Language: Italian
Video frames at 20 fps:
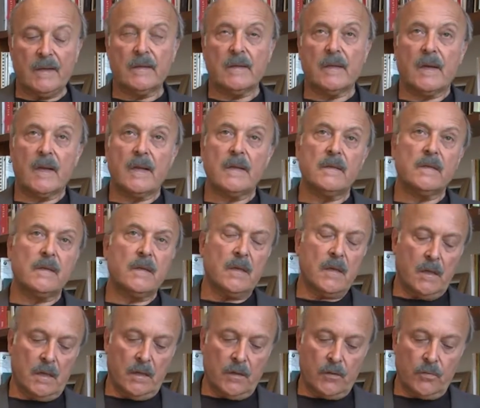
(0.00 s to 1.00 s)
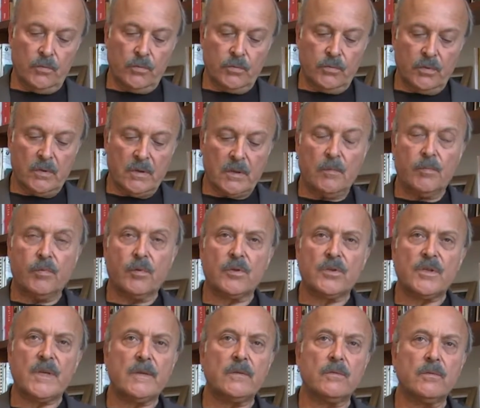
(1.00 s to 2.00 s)
aderente alla cultura del
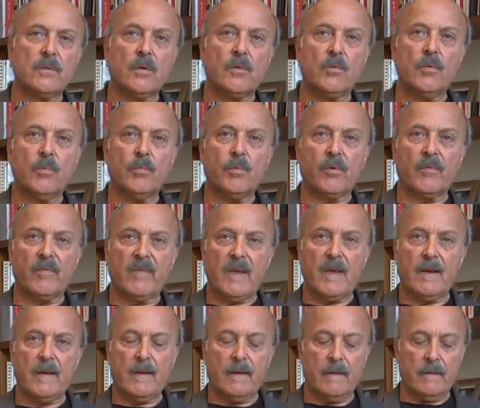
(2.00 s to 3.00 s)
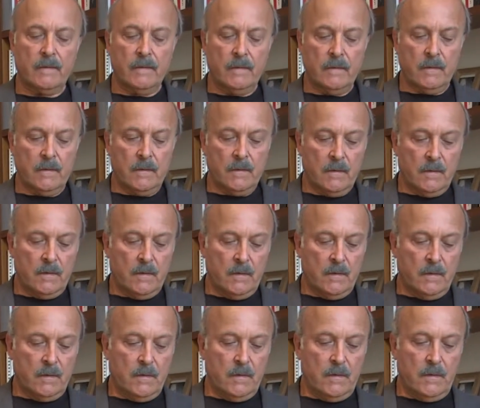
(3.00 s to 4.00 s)
progetto da cui proviene.
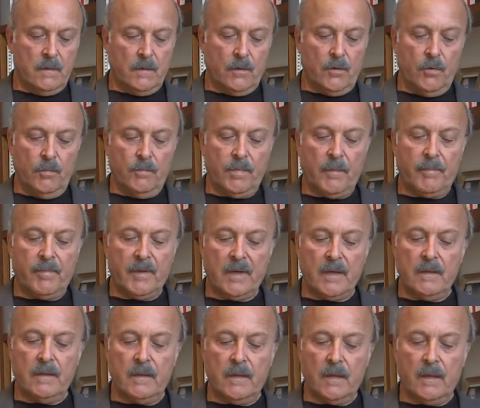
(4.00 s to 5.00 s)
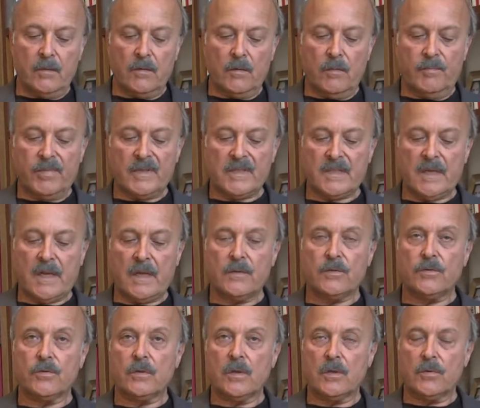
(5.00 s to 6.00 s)
Compie per intero il
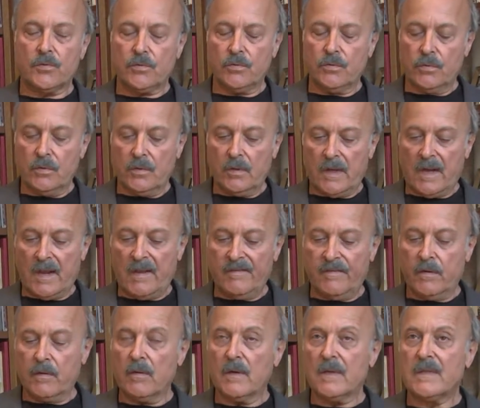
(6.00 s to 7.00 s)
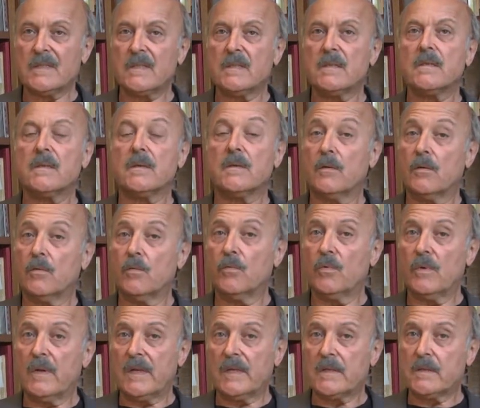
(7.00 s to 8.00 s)
passaggio dallo studio grafico all'agenzia di
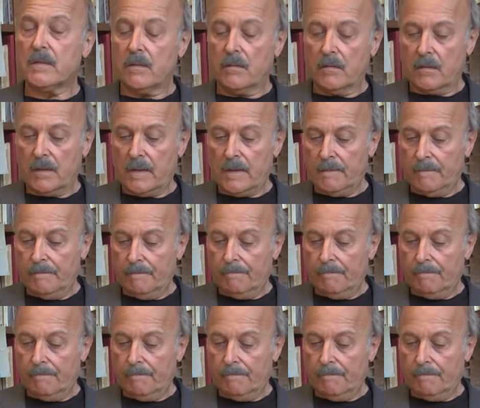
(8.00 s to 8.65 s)
comunicazione,